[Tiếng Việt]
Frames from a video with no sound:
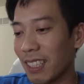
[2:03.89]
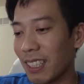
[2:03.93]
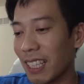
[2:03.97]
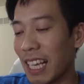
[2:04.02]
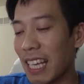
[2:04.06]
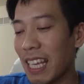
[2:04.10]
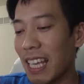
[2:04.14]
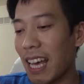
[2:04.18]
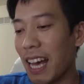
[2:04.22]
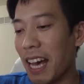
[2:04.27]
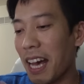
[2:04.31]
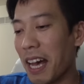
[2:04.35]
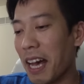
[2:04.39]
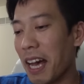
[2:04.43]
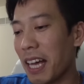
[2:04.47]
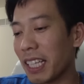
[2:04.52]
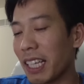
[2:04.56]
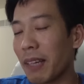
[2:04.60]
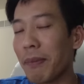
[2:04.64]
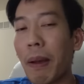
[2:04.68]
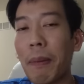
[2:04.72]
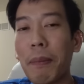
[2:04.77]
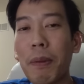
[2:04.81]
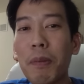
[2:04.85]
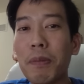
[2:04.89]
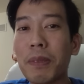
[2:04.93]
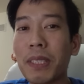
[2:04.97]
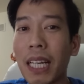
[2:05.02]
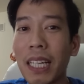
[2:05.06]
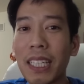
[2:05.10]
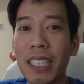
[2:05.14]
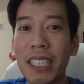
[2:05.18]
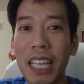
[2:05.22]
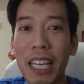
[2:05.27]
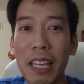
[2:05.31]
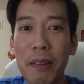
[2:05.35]
thì uh, các bạn biết không
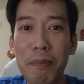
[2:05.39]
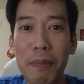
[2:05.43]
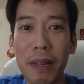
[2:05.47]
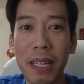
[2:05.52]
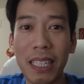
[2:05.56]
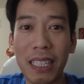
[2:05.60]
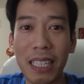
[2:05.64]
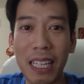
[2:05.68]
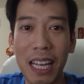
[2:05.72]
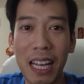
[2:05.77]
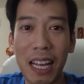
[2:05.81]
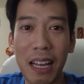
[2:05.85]
sở dĩ mình